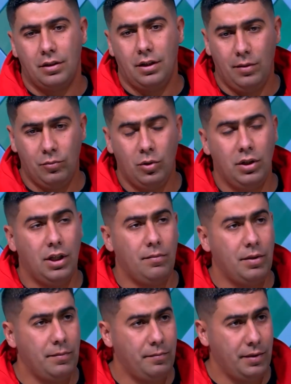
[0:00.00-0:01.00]
الحمد لله
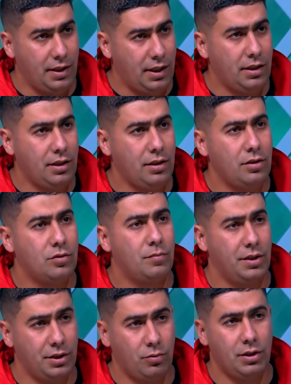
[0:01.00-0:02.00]
بهمة عالية
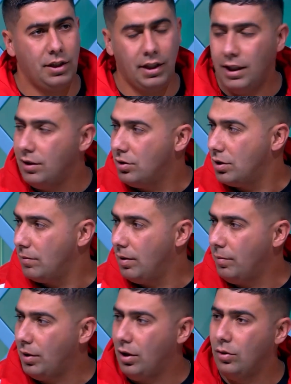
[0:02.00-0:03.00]
معنوية عالية
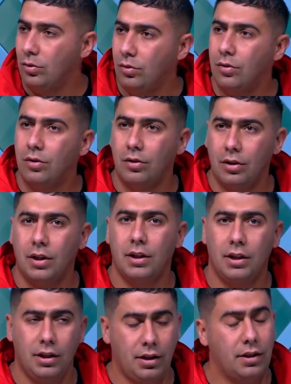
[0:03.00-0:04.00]
الشباب كانوا
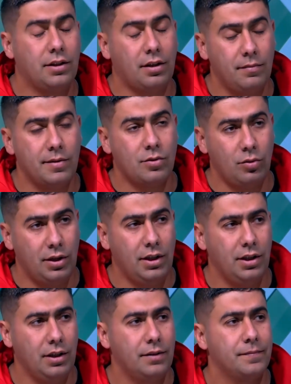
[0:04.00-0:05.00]
على قدر
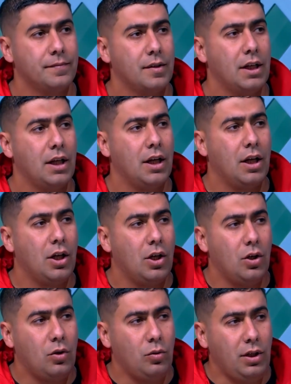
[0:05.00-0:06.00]
المسؤولية
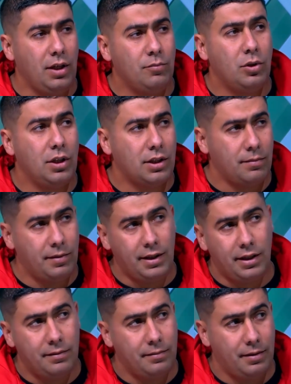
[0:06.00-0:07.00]
والحمد لله طب
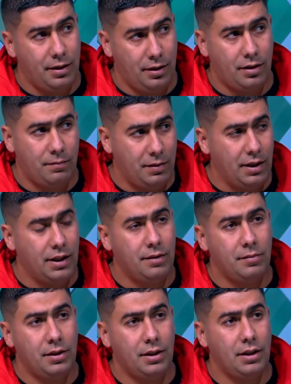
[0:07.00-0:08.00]
رب
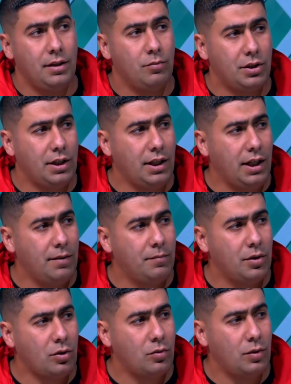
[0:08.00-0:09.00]
العالمين المديرية
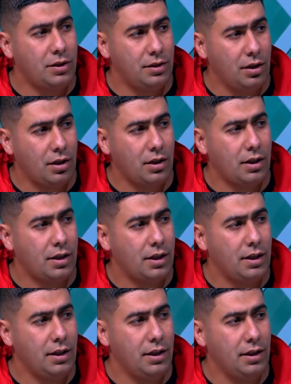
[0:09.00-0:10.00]
العامة لقوات الدرك
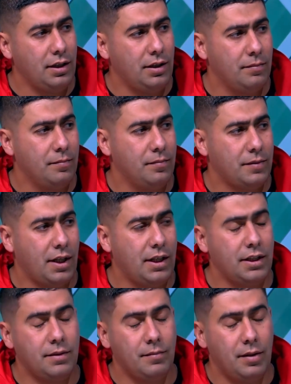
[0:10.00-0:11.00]
آه،
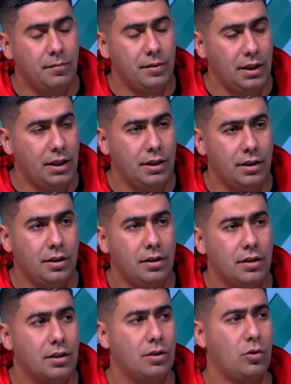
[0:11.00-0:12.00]
كانت مأمنة لنا
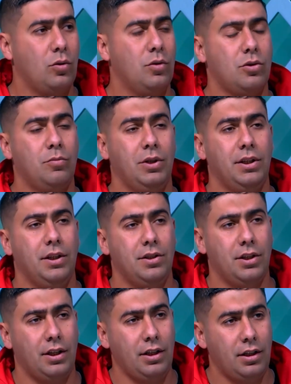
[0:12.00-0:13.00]
كل سبل
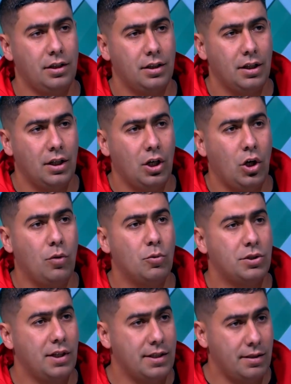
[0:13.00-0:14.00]
النجاح جميل.
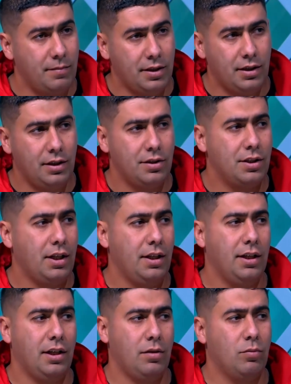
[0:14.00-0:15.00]
ومستلزمات النجاح
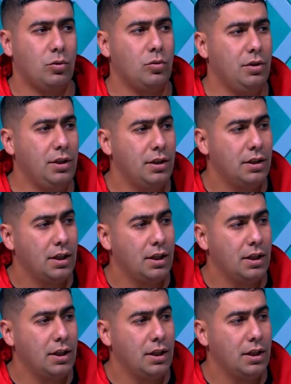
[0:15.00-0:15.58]
لهذه البطولة